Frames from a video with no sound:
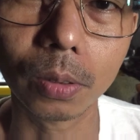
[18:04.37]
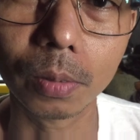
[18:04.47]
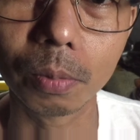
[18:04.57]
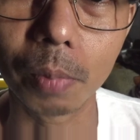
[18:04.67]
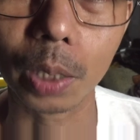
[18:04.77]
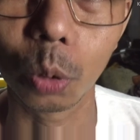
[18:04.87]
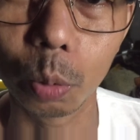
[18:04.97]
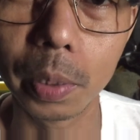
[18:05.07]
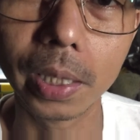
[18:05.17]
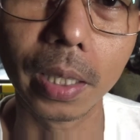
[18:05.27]
yung mga
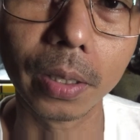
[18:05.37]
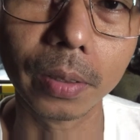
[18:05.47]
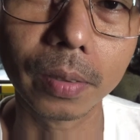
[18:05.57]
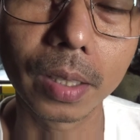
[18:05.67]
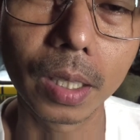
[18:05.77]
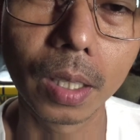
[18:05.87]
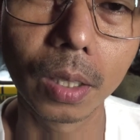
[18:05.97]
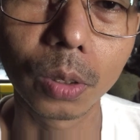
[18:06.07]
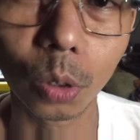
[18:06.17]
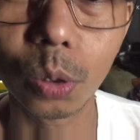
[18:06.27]
tubig na yun.
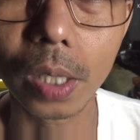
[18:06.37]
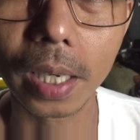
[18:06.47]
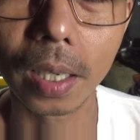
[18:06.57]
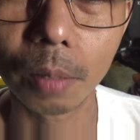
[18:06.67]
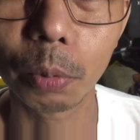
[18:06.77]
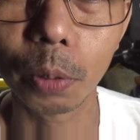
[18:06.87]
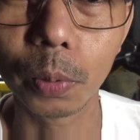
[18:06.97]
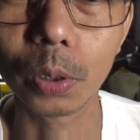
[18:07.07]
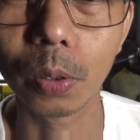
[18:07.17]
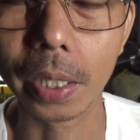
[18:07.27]
So doon lang ang
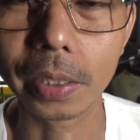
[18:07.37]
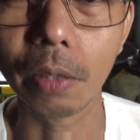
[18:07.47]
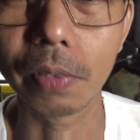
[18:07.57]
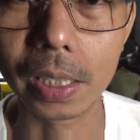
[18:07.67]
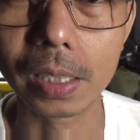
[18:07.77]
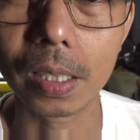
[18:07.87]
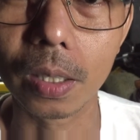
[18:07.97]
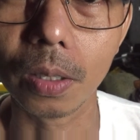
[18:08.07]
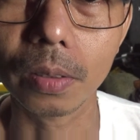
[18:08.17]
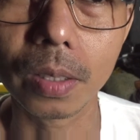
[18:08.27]
purpose ng antifreeze na
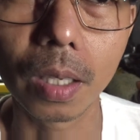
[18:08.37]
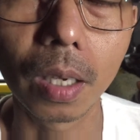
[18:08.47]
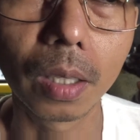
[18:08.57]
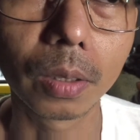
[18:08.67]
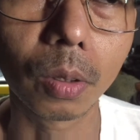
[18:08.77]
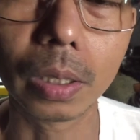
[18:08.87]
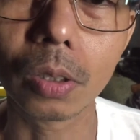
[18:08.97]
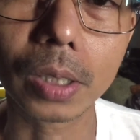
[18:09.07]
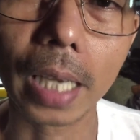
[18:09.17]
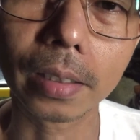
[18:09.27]
yon. So
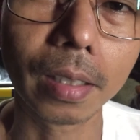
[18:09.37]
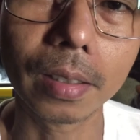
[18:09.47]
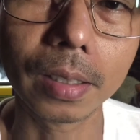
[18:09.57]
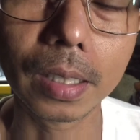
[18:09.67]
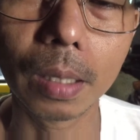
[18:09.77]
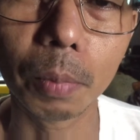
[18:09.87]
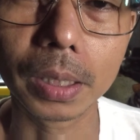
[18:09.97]
dito sa atin, hindi